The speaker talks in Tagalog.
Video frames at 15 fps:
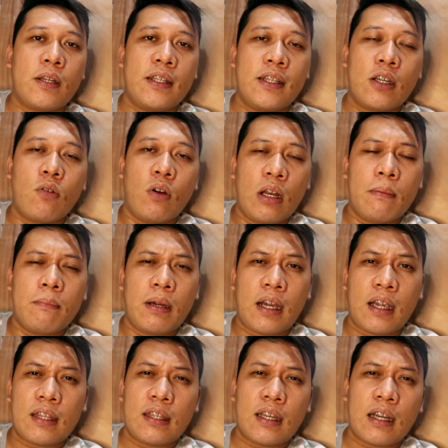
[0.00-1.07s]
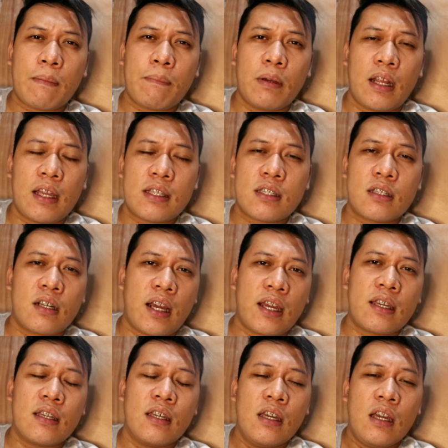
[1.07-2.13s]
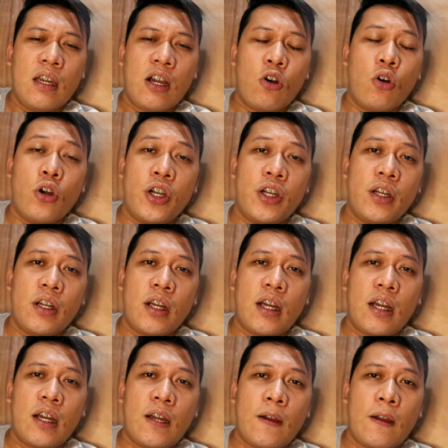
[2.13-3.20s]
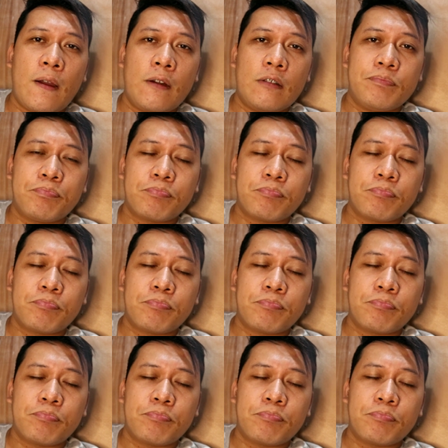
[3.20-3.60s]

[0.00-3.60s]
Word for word: hindi ko alam bakit na copyright strike or uh,